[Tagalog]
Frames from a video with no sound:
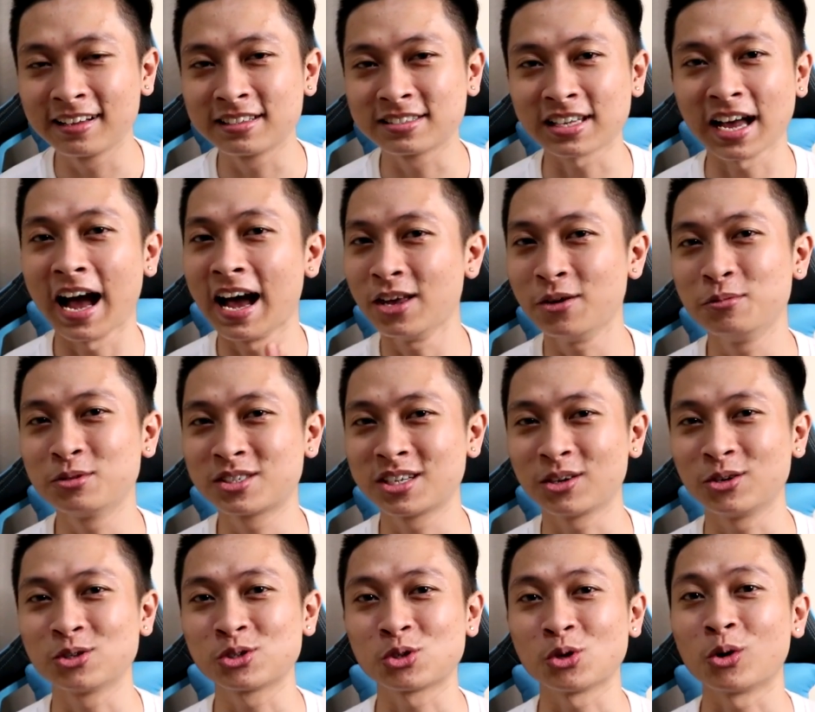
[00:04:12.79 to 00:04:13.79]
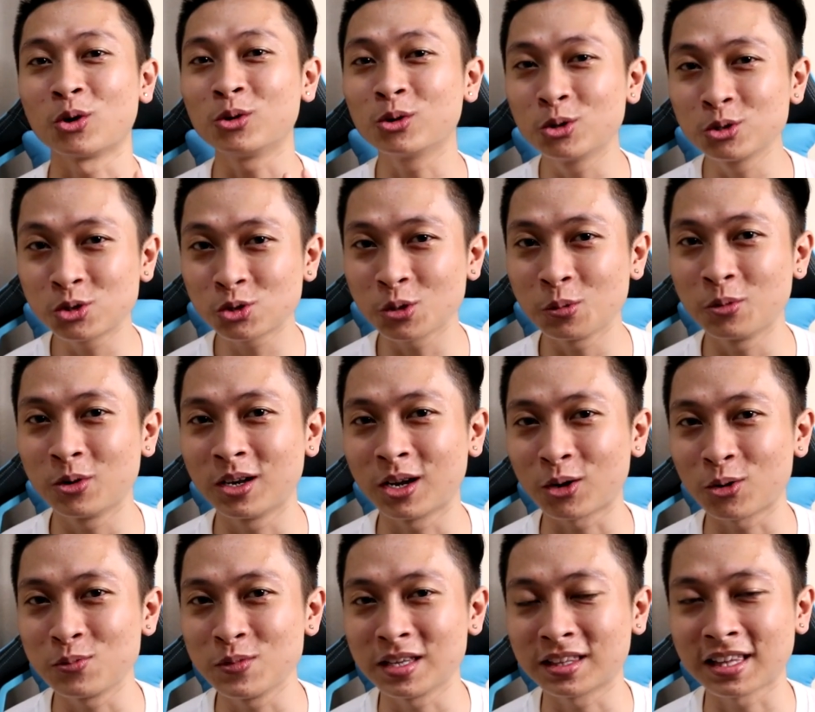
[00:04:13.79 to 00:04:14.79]
Sa ayon mo sa gusto. Kung gusto mo
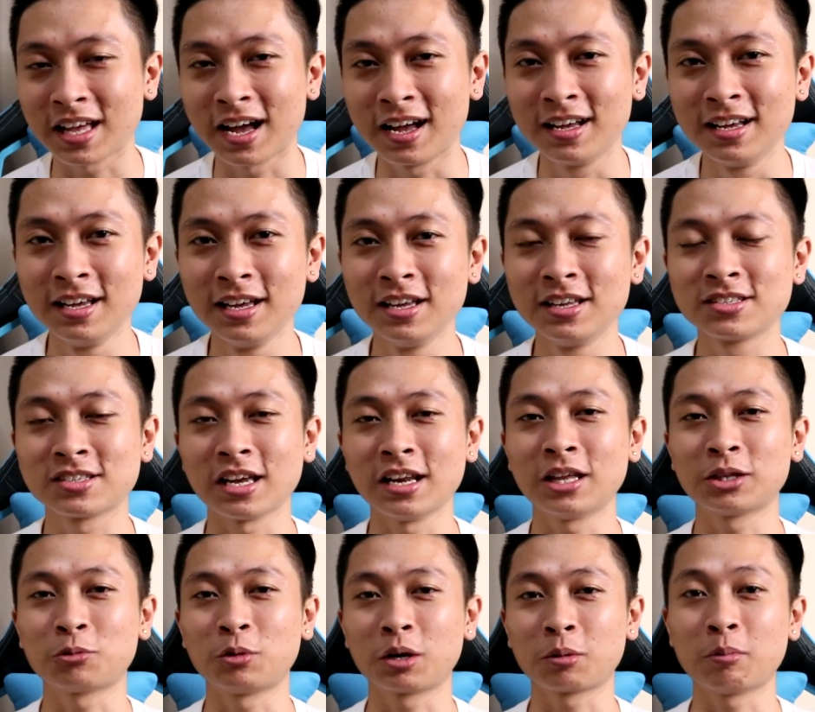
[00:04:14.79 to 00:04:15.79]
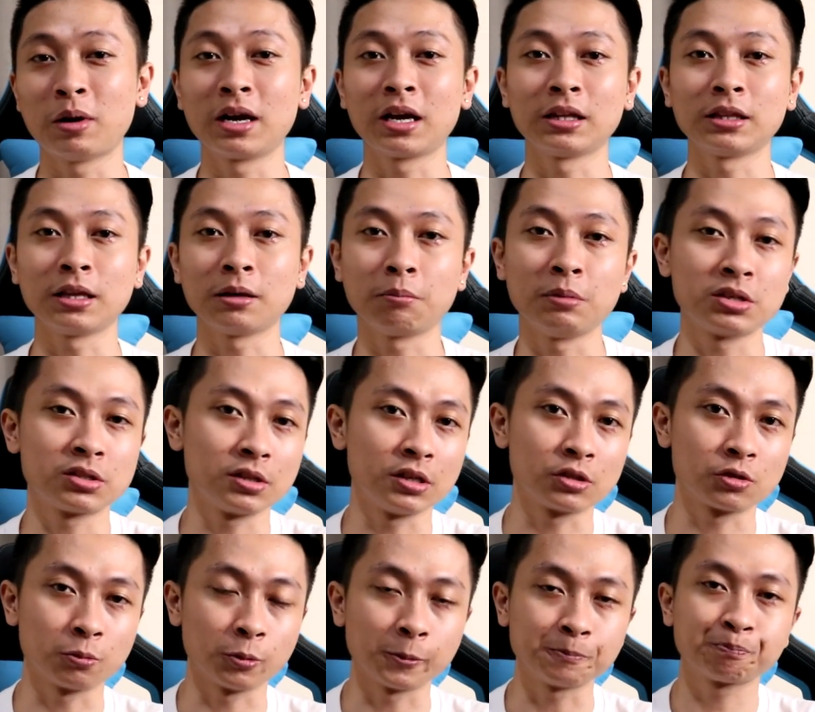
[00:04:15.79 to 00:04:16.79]
na kumita sa network marketing
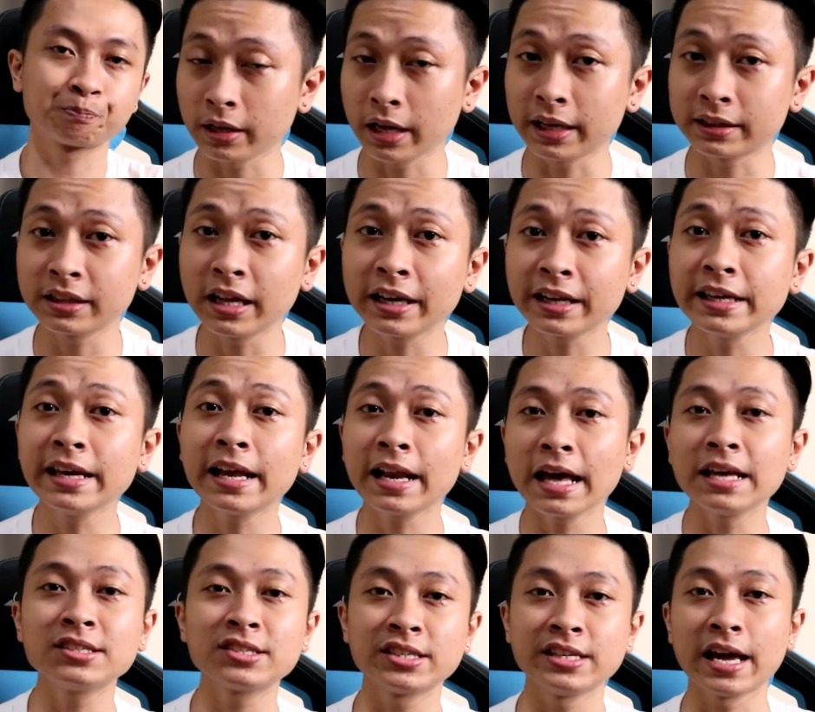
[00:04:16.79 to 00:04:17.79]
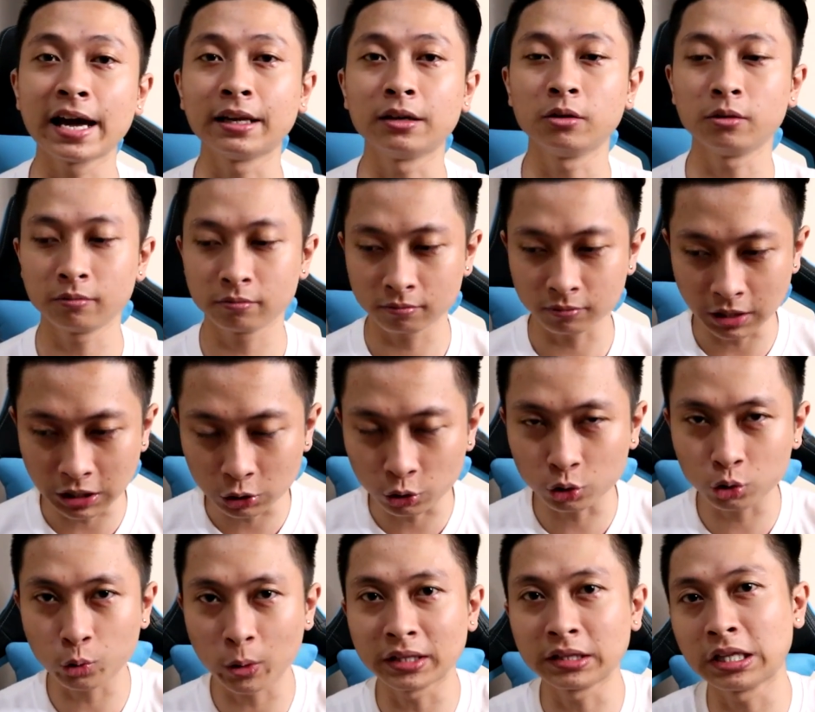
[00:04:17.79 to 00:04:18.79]
business mo. At na-realize yan
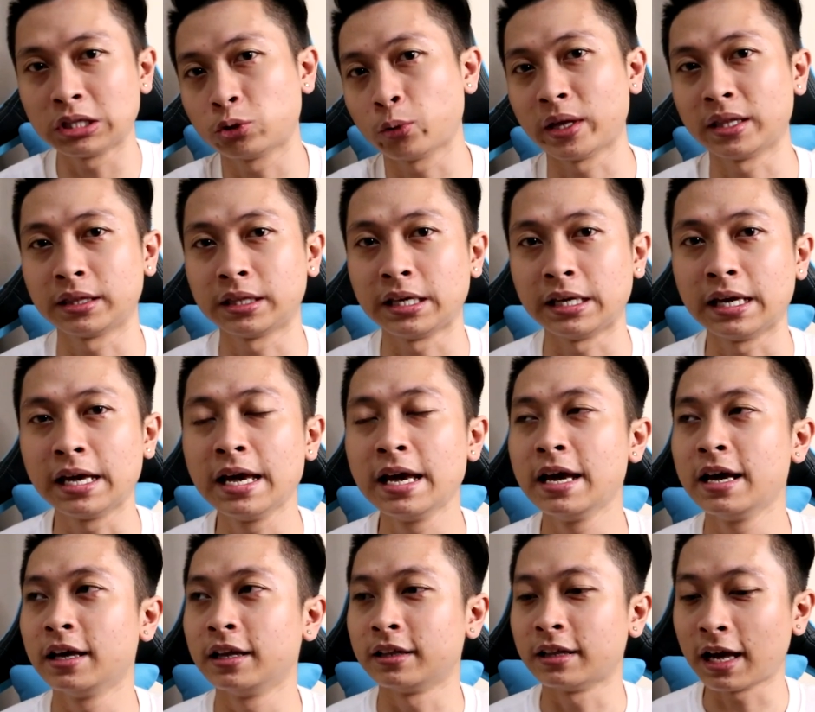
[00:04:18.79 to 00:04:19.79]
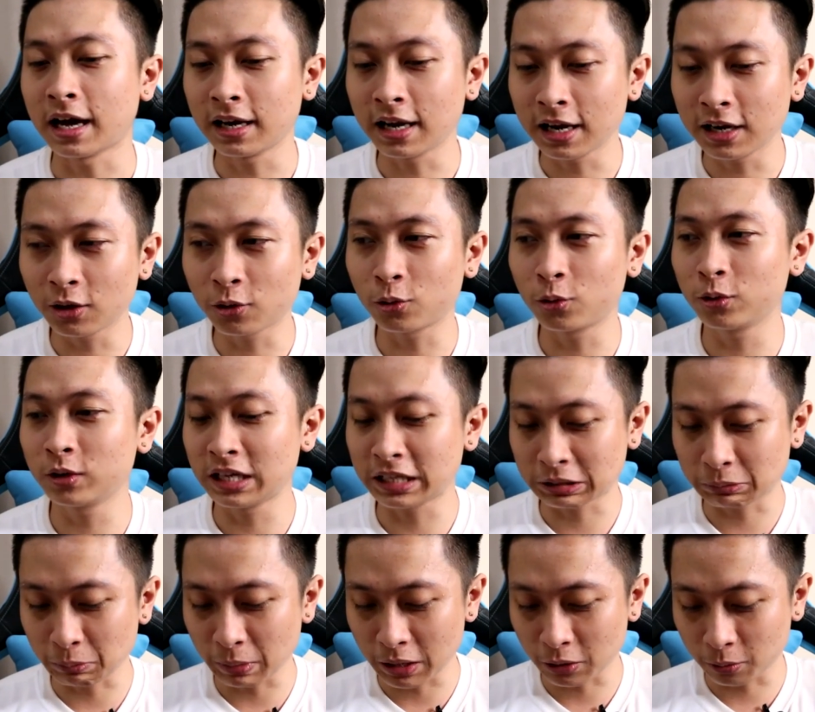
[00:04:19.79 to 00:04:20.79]
nitong 2020. Naalala ko
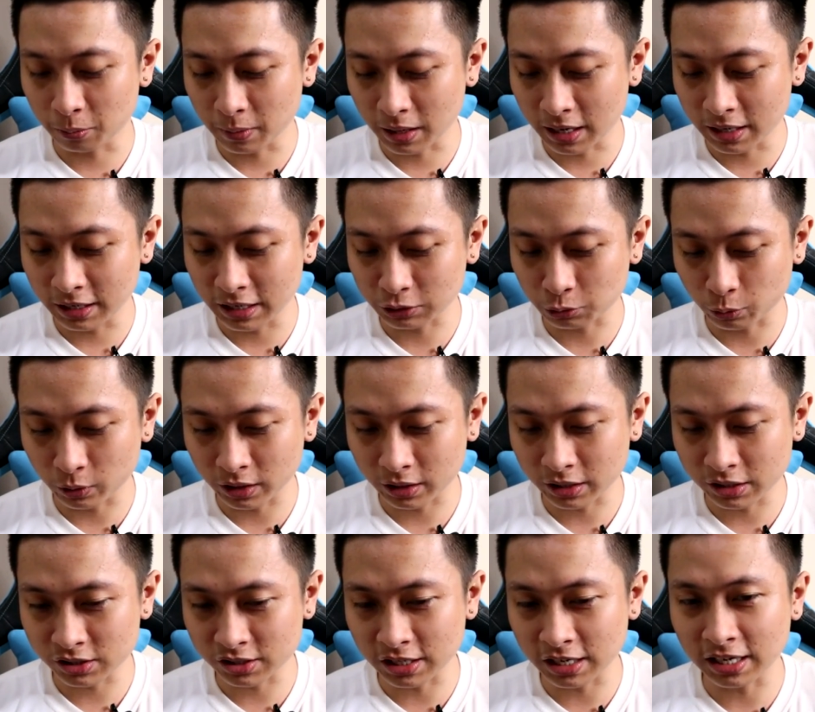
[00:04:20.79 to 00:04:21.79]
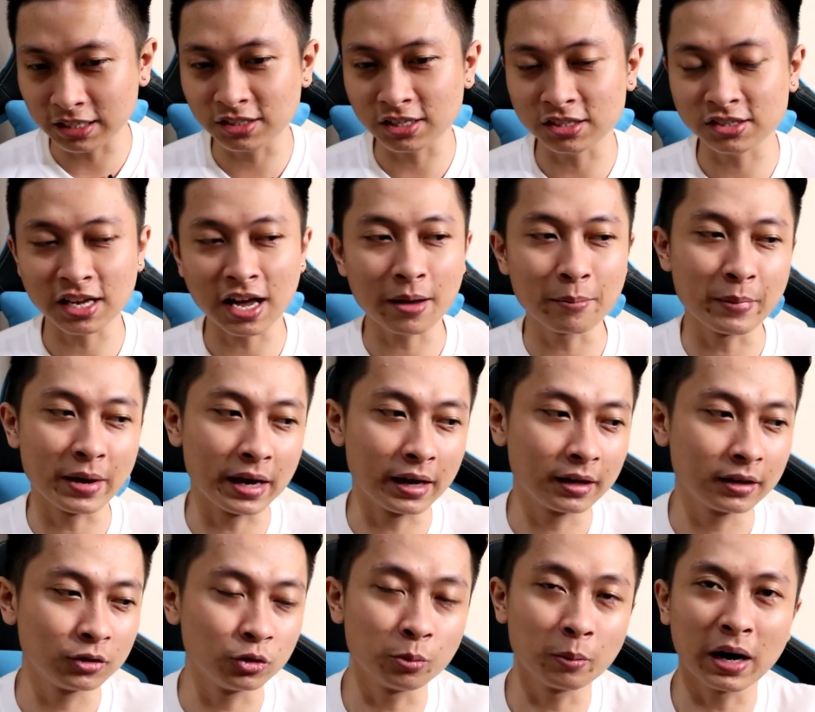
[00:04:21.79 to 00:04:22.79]
ulit, merong mga networkers na nagsasabi,
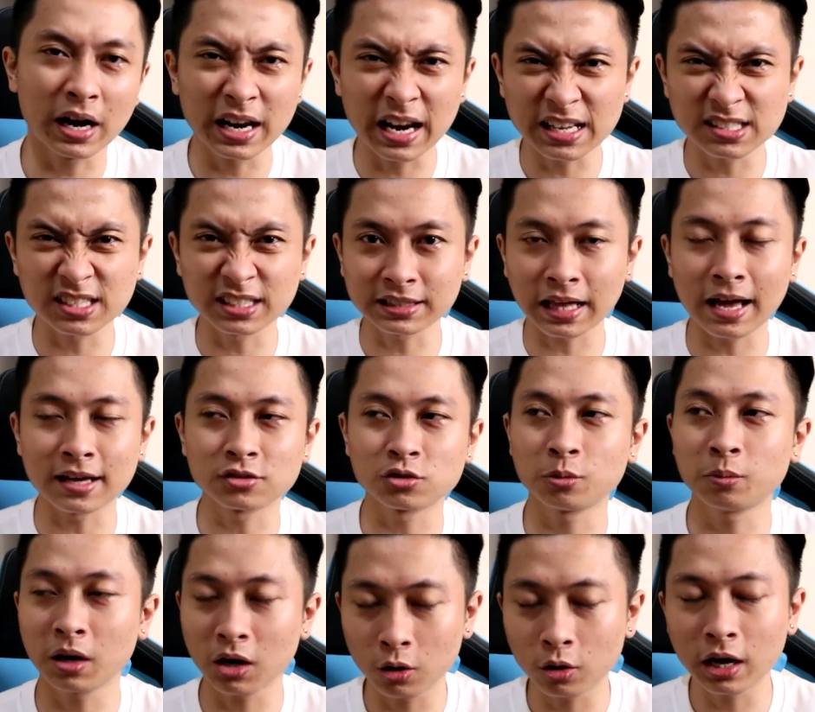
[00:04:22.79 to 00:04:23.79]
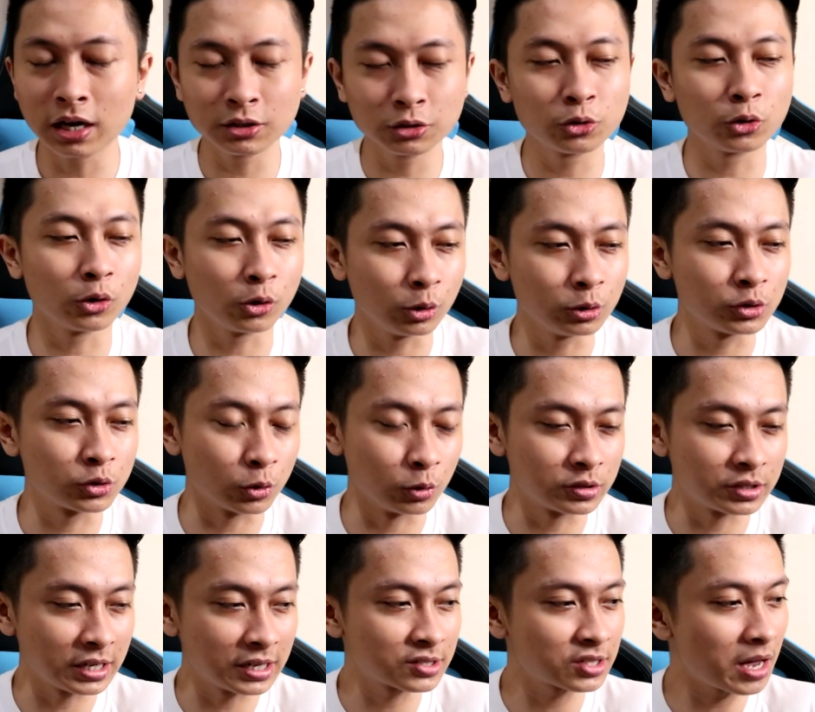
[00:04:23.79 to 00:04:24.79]
yung mga nasa taas, yung mga hardcore old
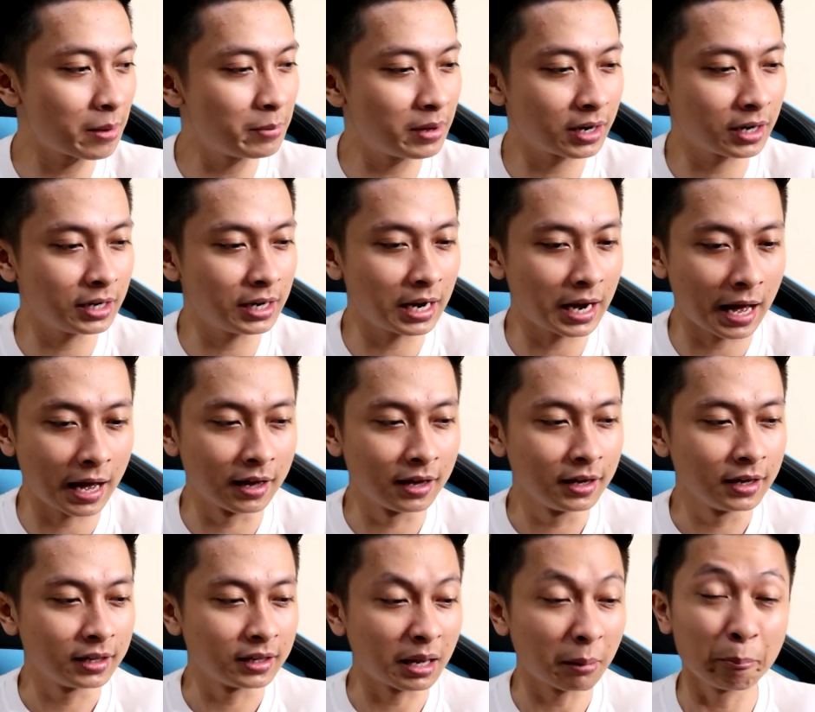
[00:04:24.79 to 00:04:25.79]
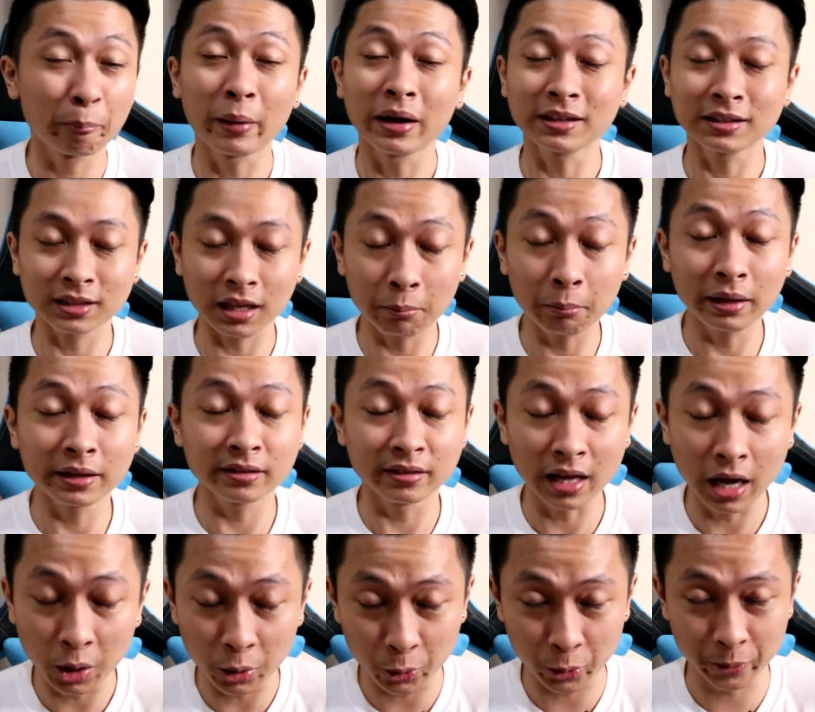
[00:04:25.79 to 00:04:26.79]
school, sinasabi rin nila na pangtamad
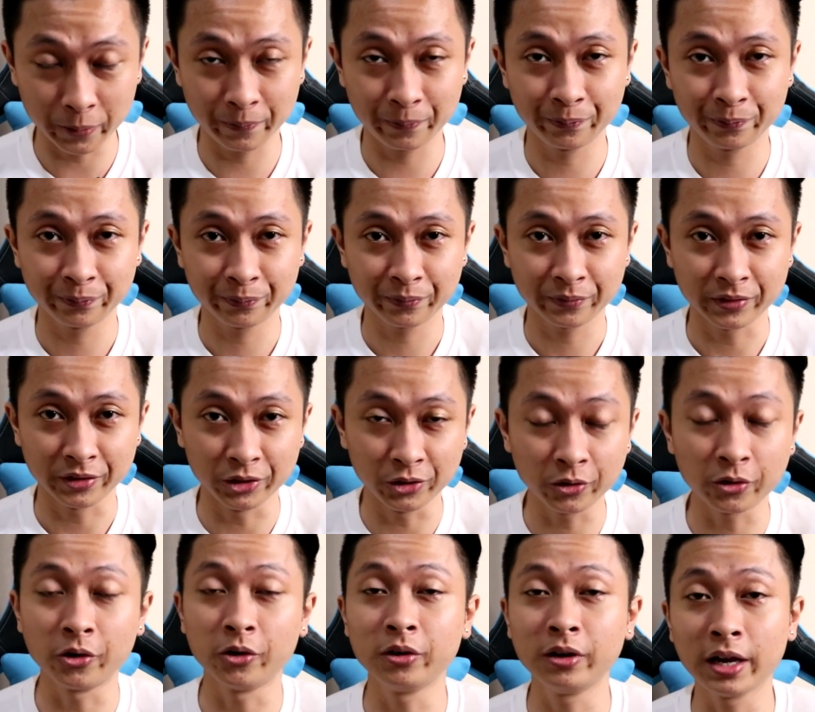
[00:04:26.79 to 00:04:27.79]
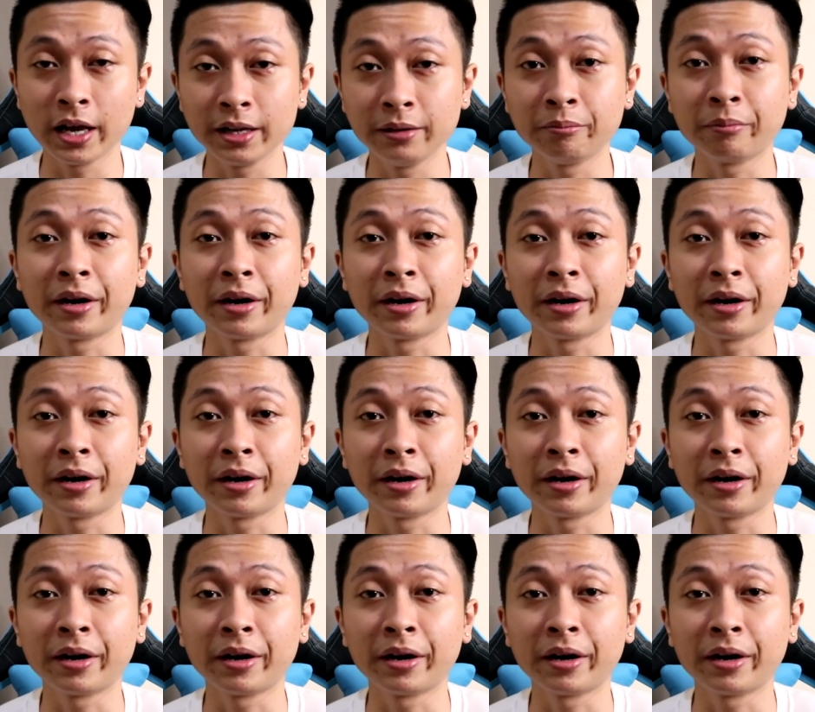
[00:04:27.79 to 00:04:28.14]
daw yung online